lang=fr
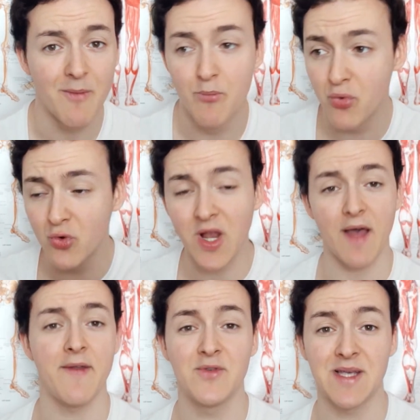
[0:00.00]
Beaucoup
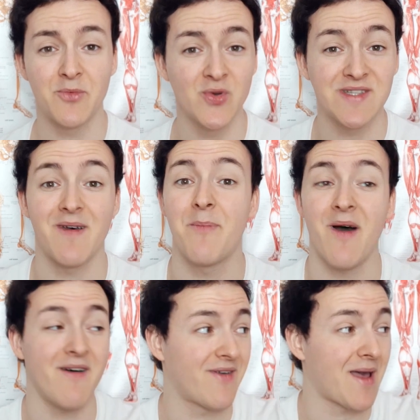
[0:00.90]
travailler vos abdos, ça ne va
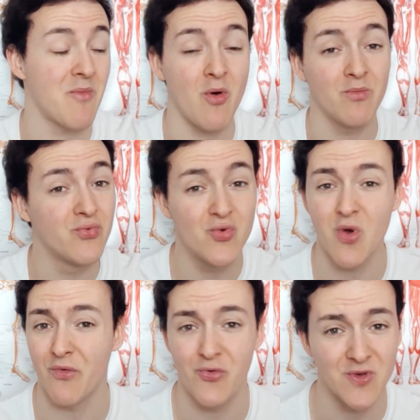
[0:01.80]
pas vraiment beaucoup
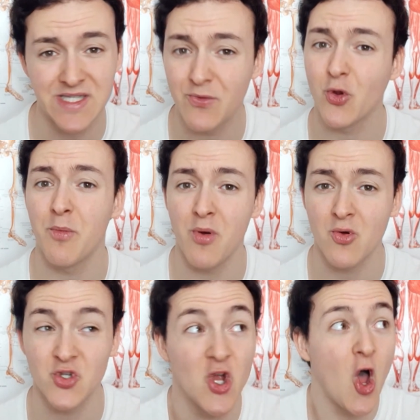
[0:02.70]
influencer votre
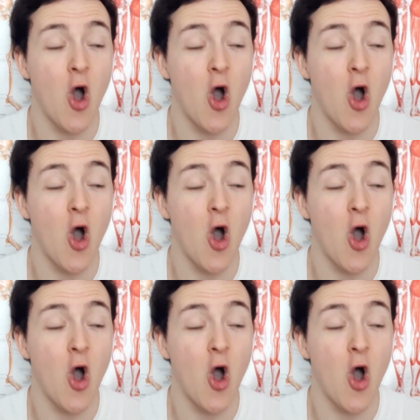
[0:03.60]
planche.